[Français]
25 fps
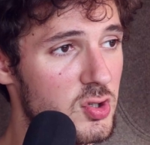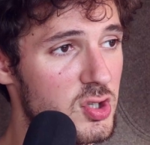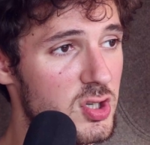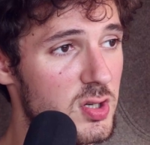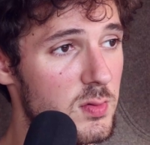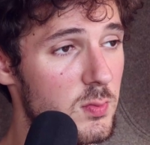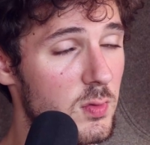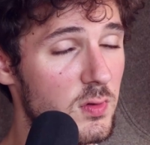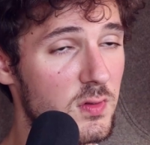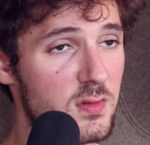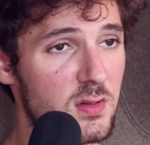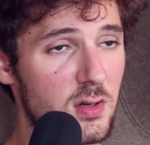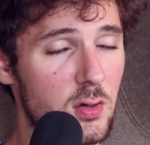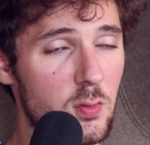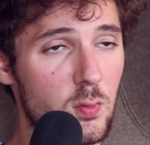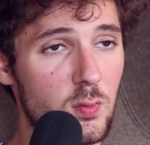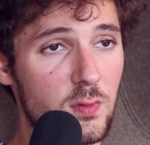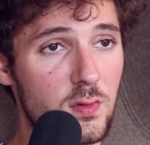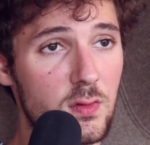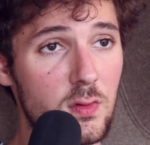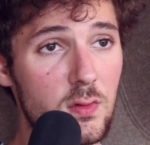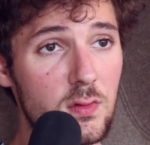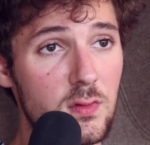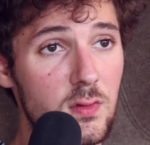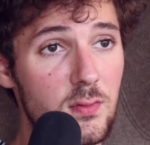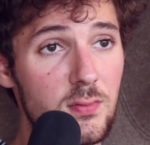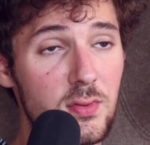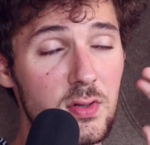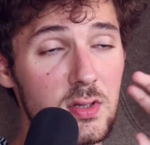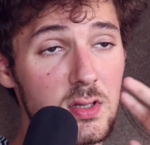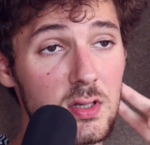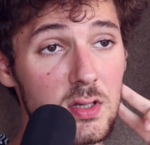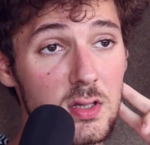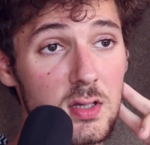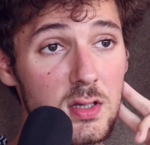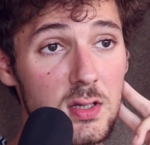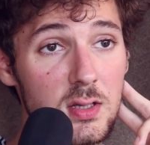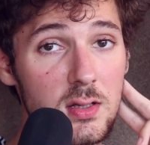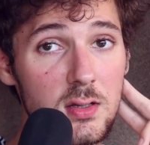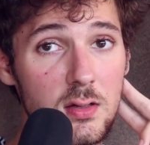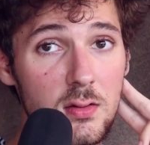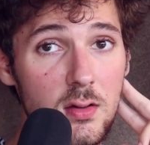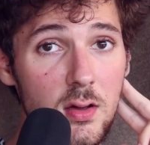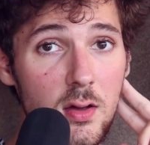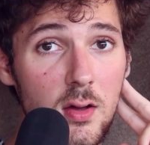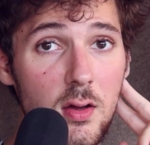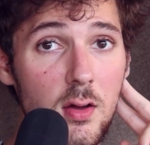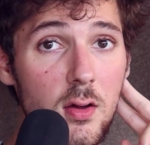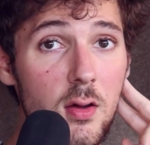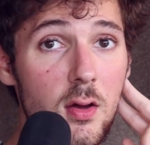enchaînement de circonstances en fait qui, qui
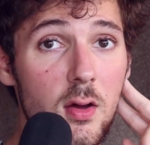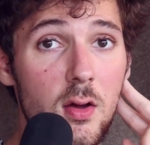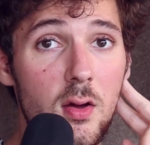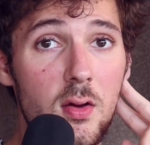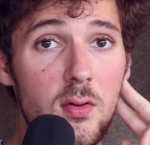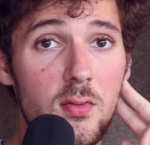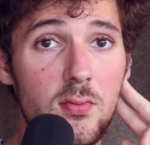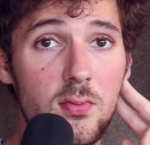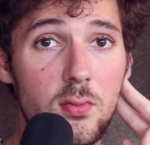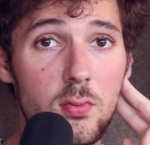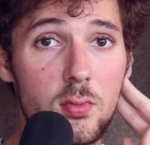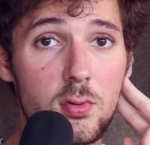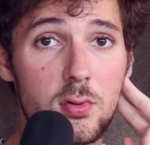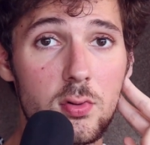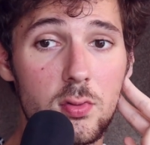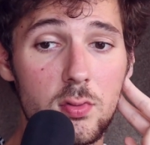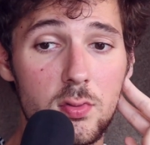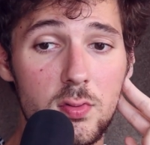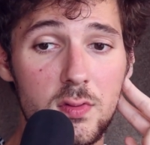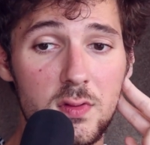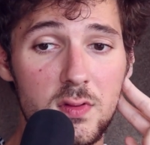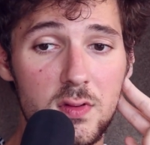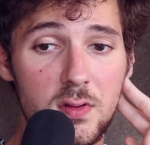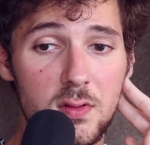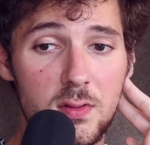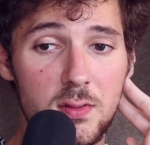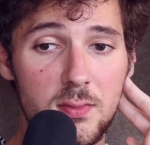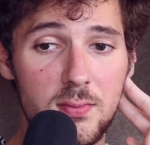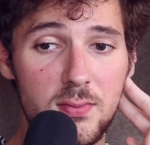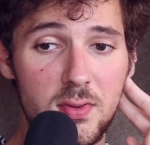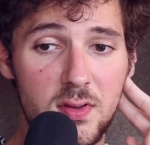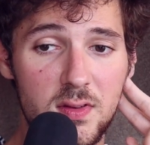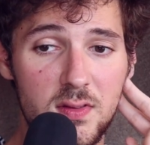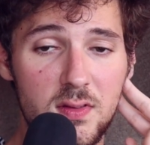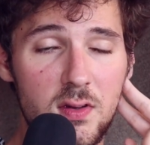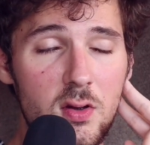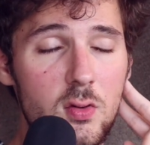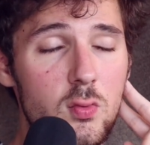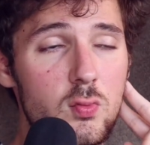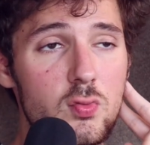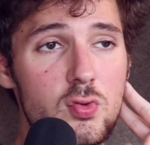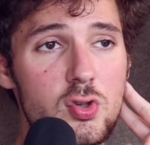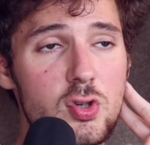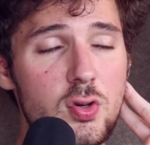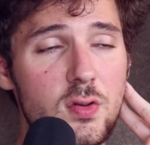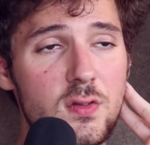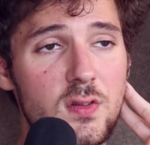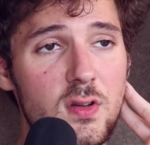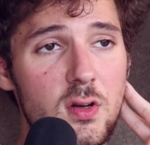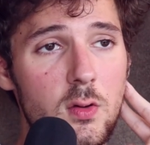font que c'est, enfin, c'est un coup
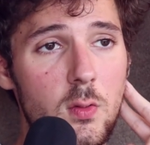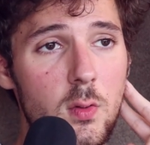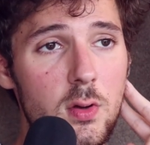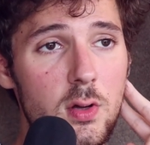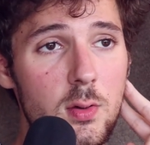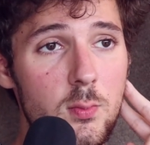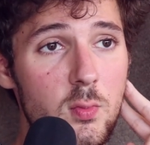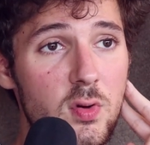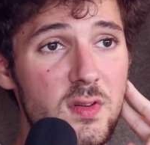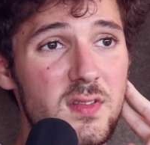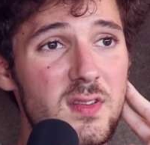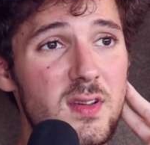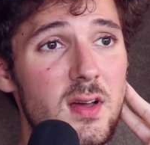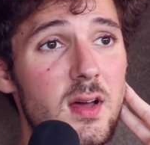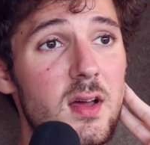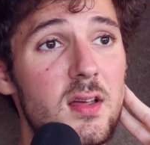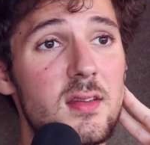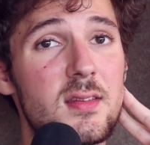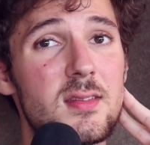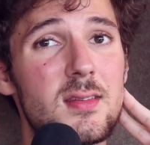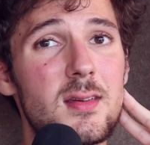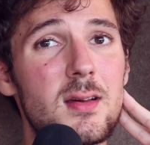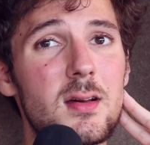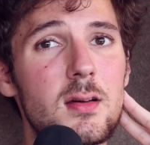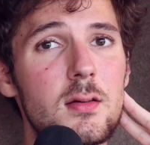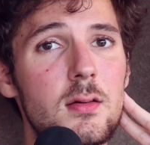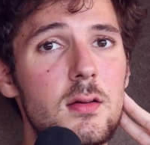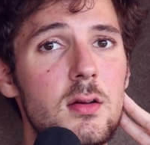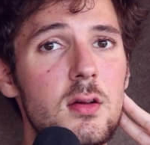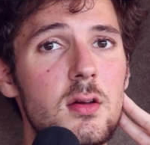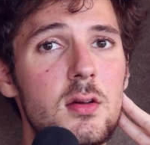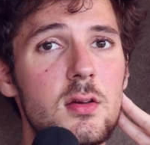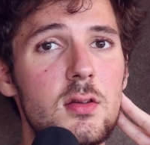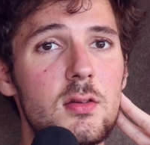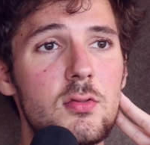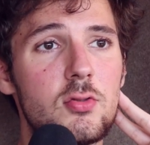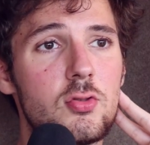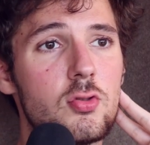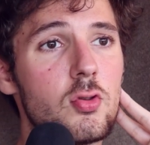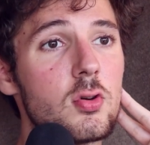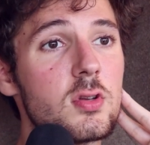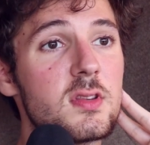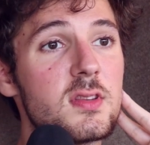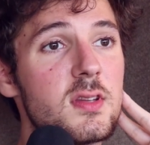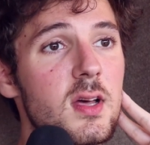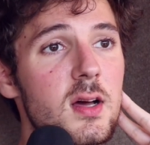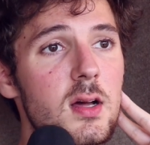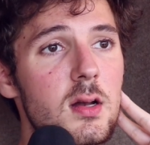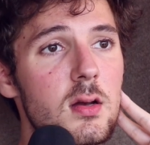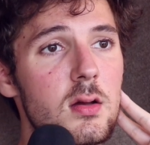de chance incroyable. Moi, c'est un hasard
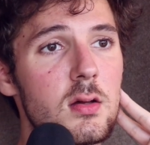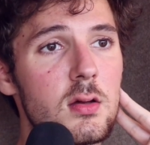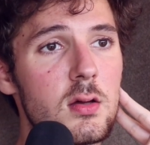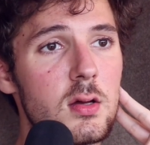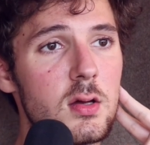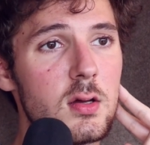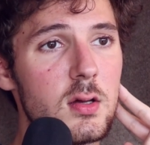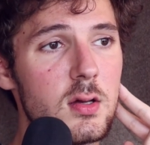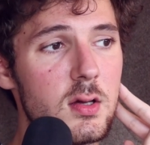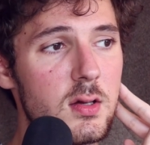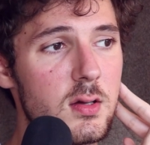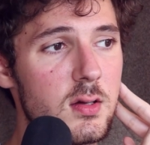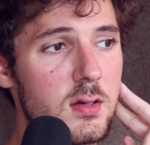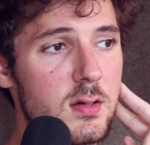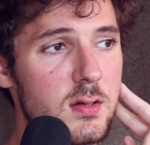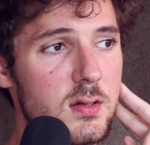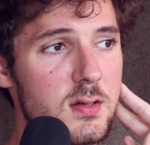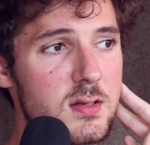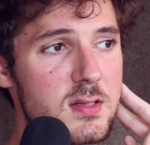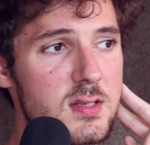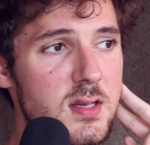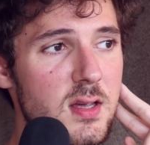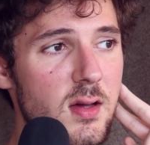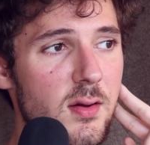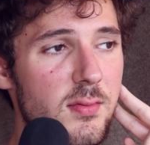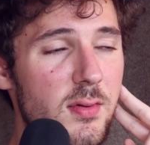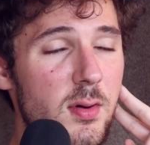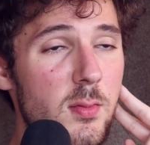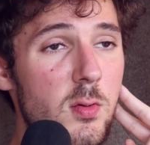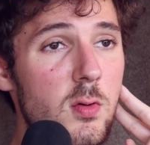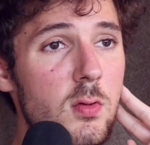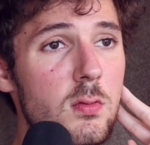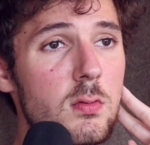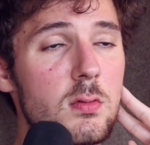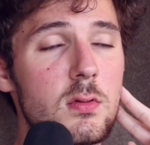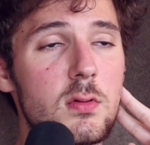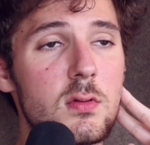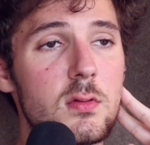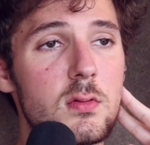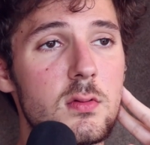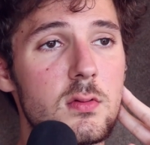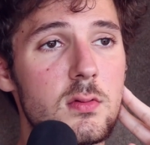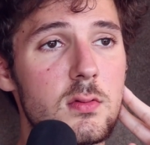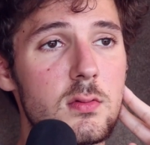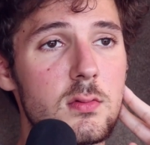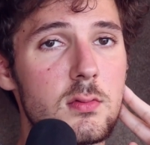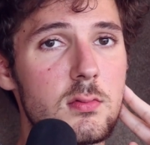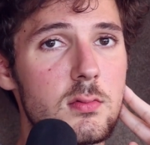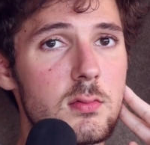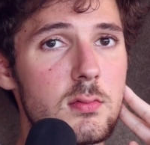total. C'est-à-dire vraiment,
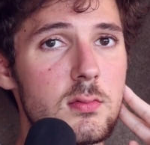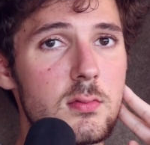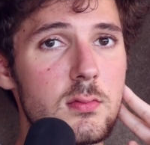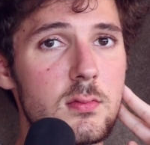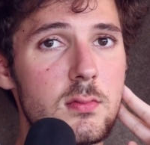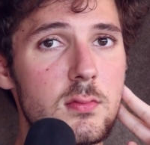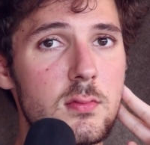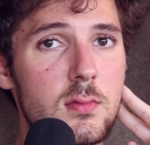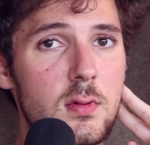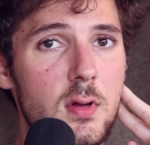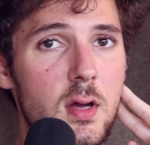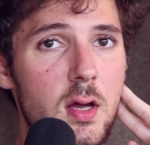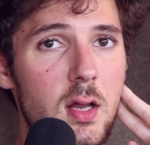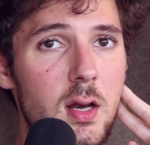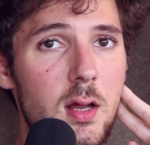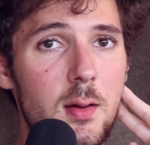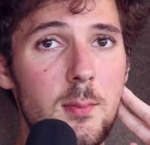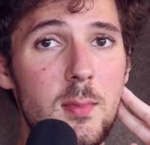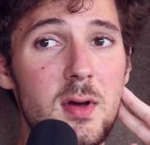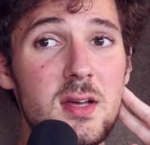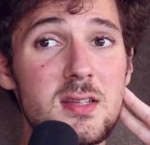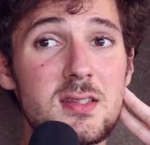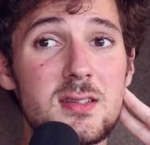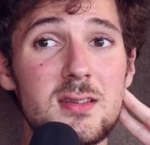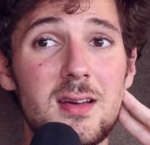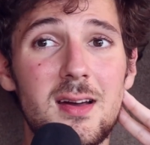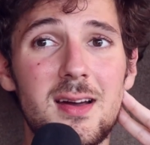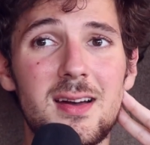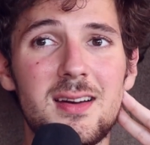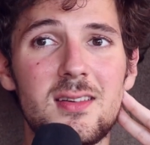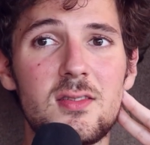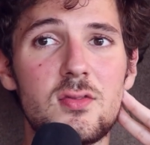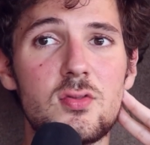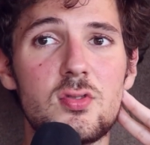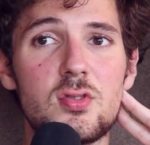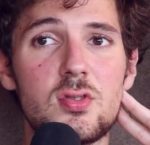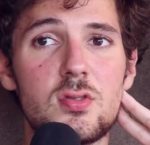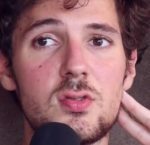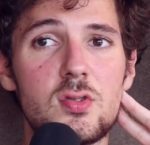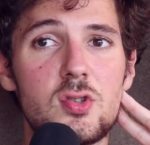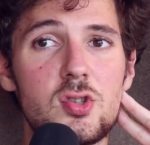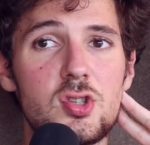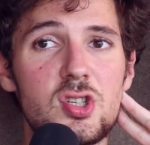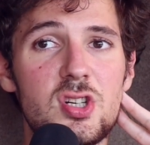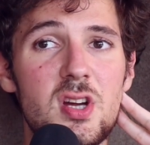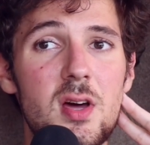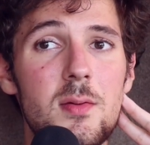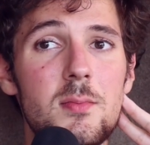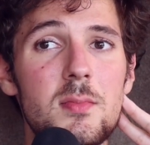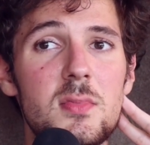à la base,
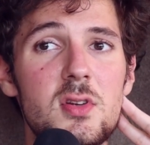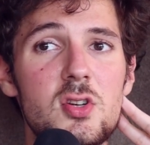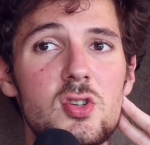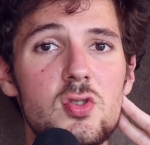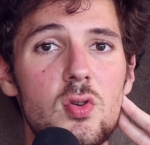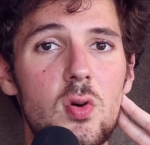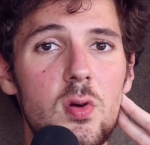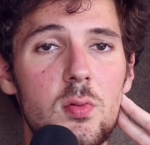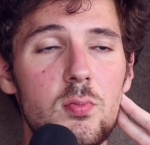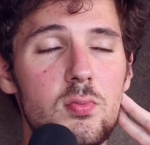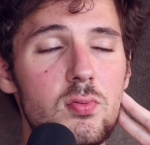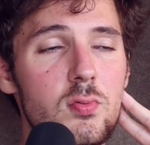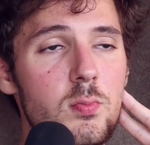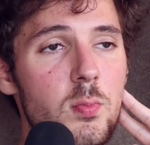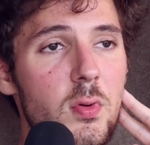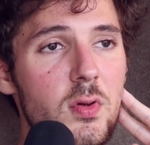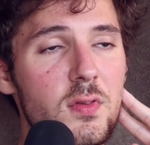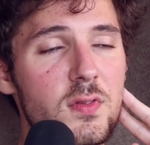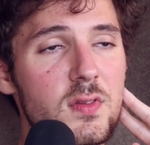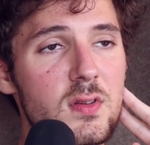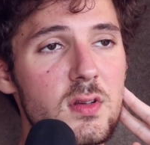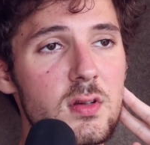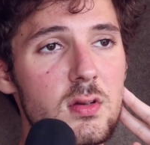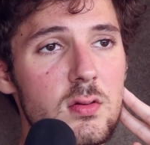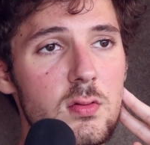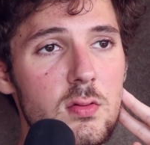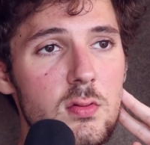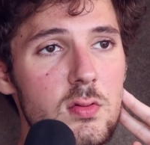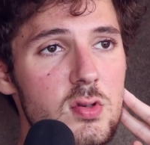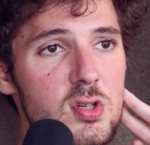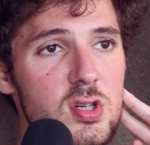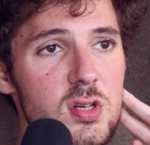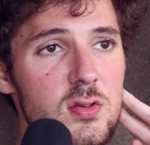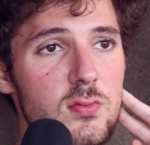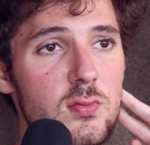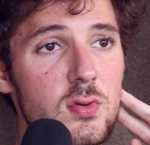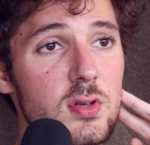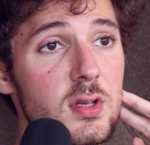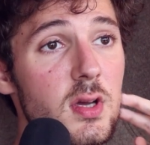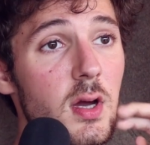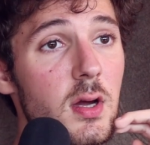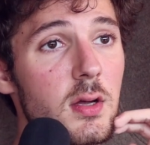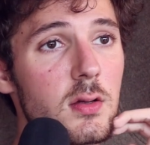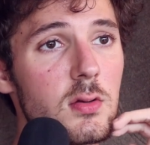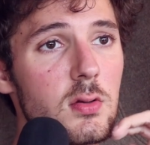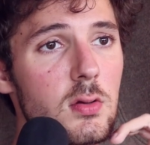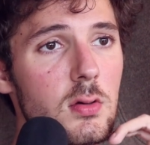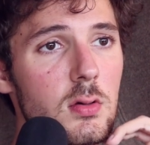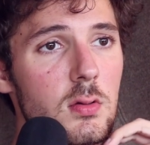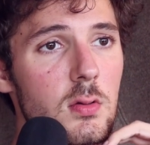jamais j'aurais pu penser que j'allais devenir
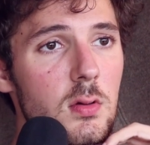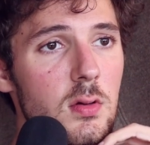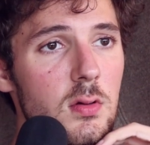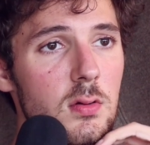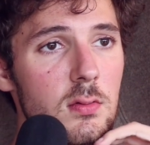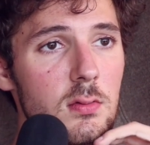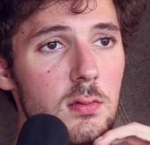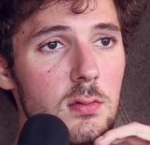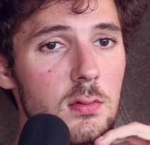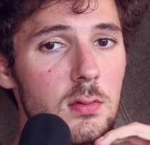acteur, quoi.